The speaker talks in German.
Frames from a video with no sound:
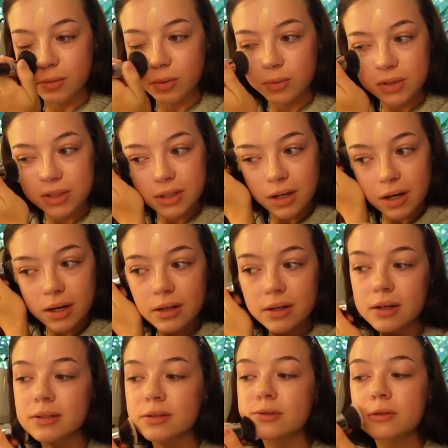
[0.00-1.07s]
momentan,
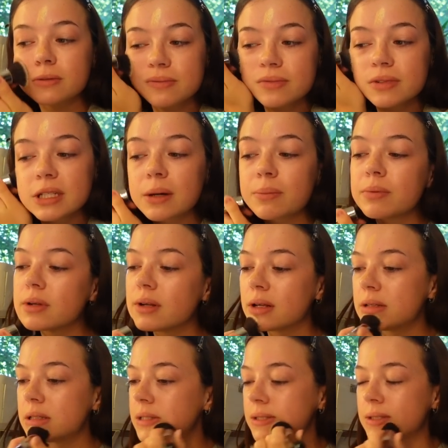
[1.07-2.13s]
also ich habe mir
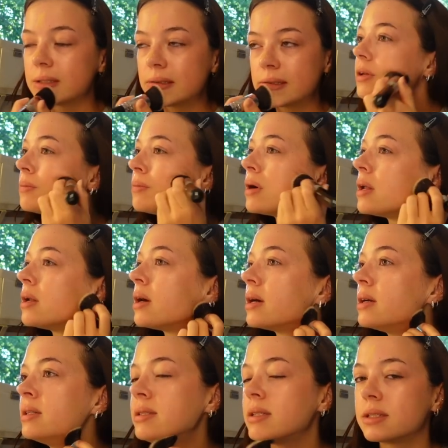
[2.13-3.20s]
letztens in meiner
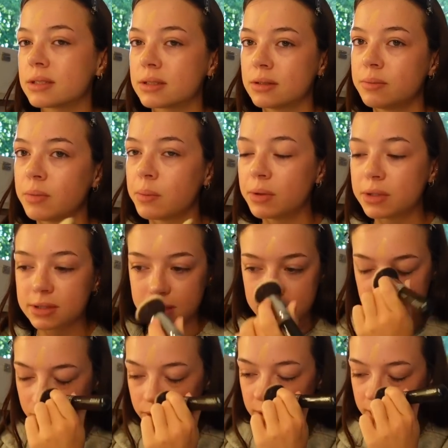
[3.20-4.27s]
Insta, in meinem
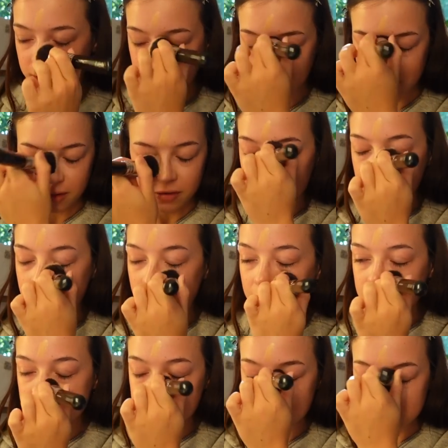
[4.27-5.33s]
Insta-Story-Archiv meine
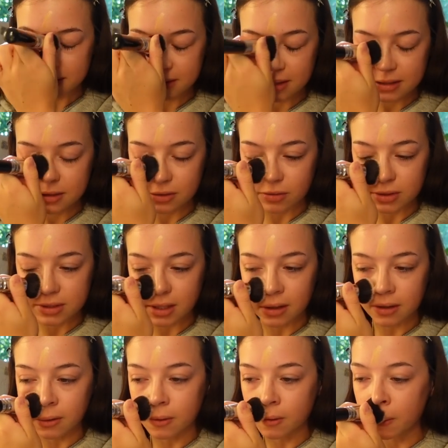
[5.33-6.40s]
alten Insta-Stories
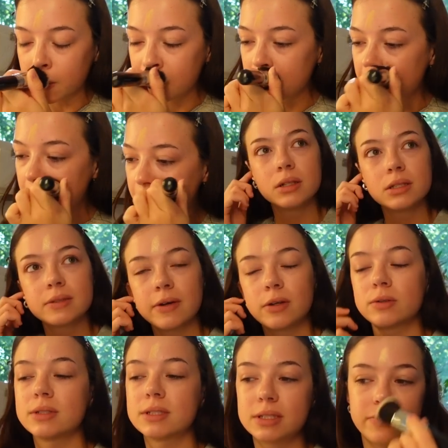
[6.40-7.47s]
angeguckt
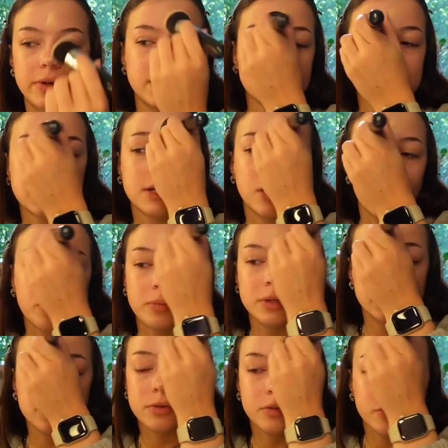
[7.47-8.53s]
2020, glaube
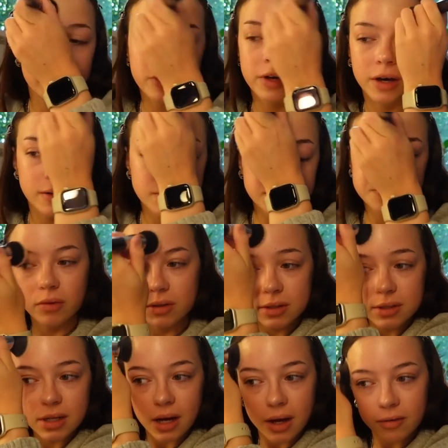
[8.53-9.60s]
ich, ungefähr.
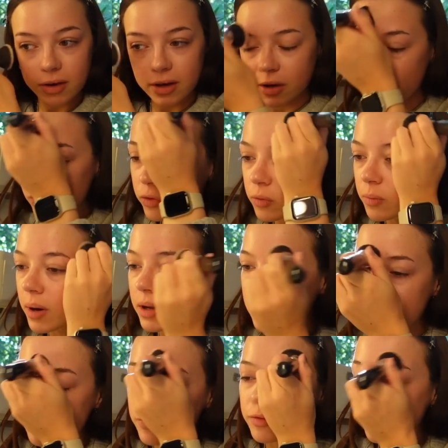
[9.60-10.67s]
Und da war ja auch so
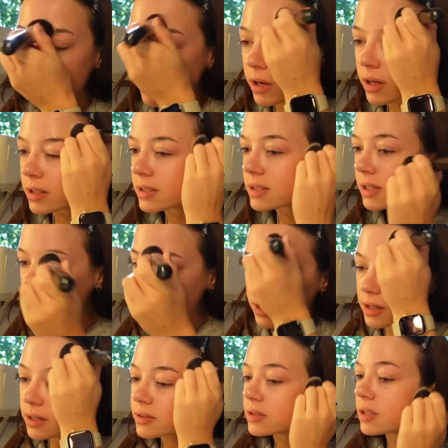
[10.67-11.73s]
meine
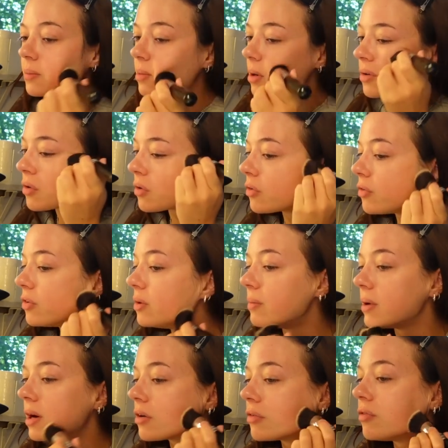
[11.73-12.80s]
Vlogging-Zeit. Also ich habe da noch viel
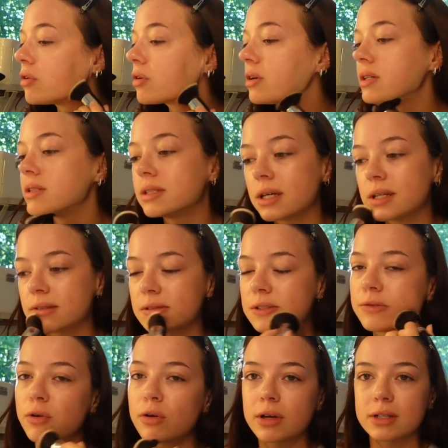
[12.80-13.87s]
mehr gevloggt als jetzt. Also ich
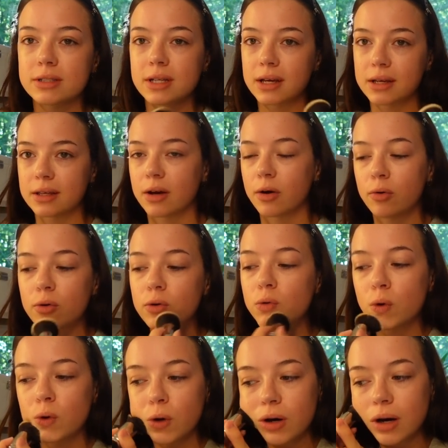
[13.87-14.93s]
vlogge jetzt eigentlich ja auch
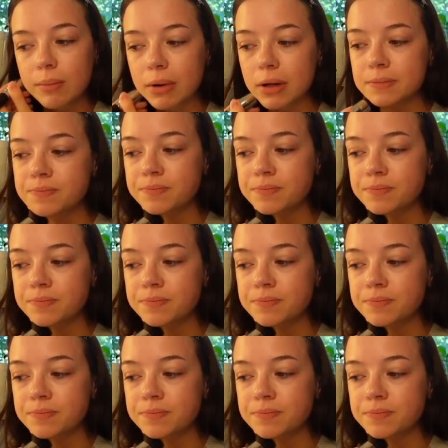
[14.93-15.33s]
nur noch, aber